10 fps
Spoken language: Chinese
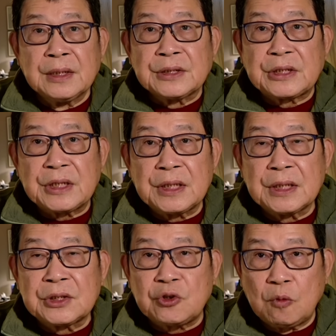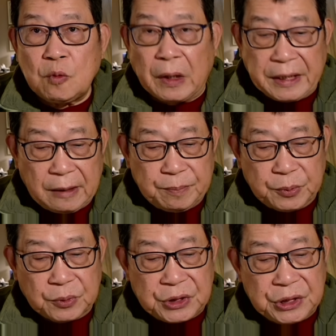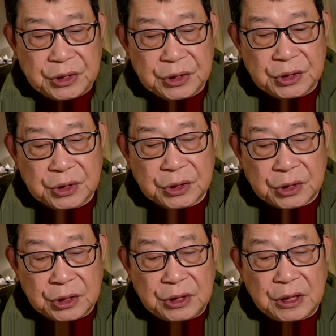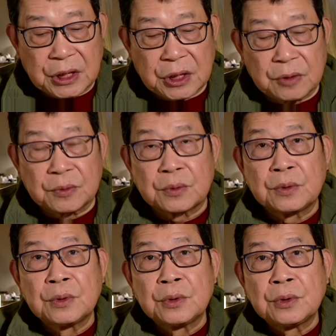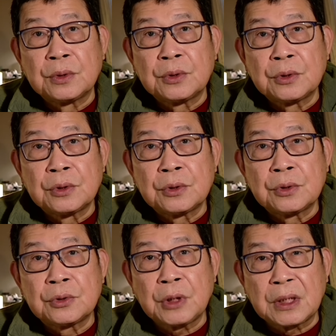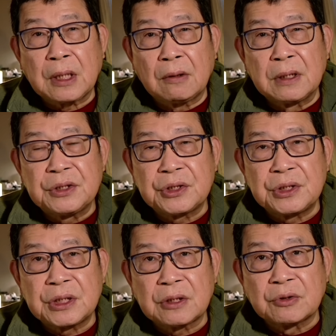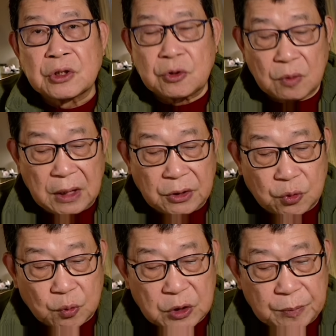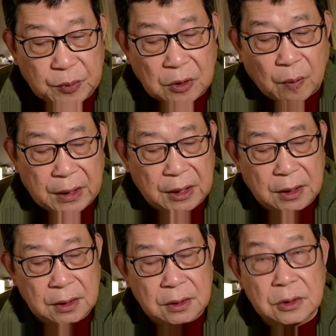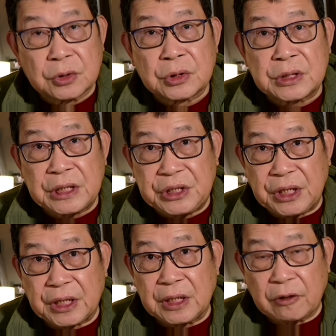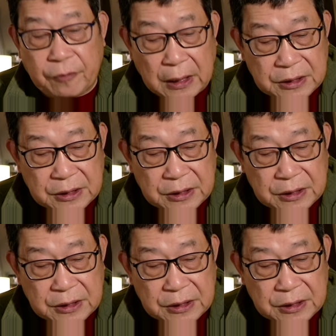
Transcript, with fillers: 这些中管干部其实是直接受。最高人事机构，也就中央组织部的管理，就是这些人，呢，发